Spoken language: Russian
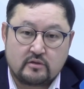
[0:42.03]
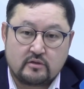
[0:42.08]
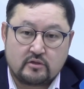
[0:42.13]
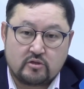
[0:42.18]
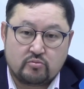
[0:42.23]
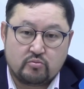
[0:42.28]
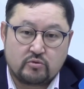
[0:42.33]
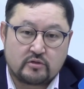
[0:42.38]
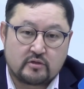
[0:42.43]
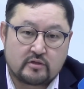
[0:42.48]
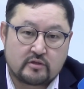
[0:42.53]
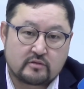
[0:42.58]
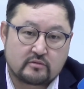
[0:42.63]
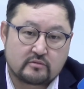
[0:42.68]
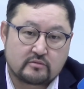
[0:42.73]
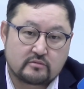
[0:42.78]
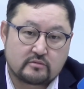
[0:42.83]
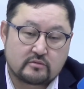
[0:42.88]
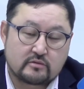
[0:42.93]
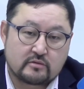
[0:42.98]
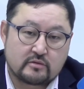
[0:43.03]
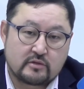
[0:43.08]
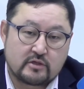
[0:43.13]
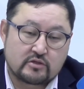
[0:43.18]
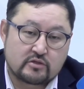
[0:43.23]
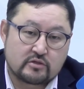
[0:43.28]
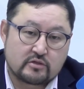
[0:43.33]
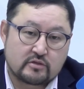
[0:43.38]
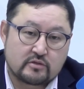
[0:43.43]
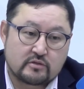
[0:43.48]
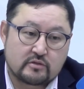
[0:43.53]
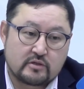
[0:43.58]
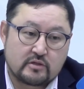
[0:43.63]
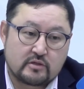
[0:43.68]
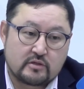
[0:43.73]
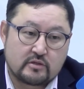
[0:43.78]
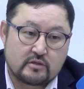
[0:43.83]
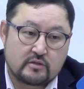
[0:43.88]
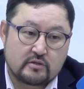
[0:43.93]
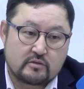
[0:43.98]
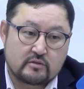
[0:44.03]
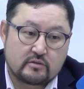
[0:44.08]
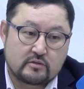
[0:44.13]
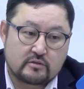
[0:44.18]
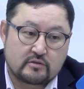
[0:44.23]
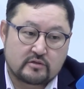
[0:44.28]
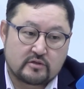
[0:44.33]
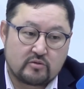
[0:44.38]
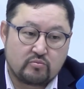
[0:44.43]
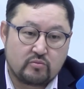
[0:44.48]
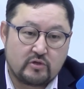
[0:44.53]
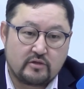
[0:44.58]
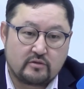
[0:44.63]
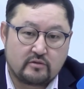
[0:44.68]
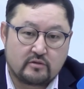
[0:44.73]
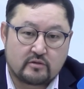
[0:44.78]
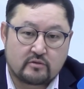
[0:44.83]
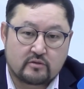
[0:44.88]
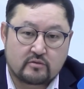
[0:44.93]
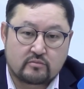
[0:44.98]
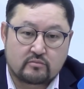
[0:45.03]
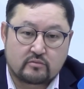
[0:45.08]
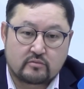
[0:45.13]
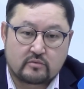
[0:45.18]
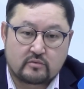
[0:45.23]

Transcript: именно даже стремление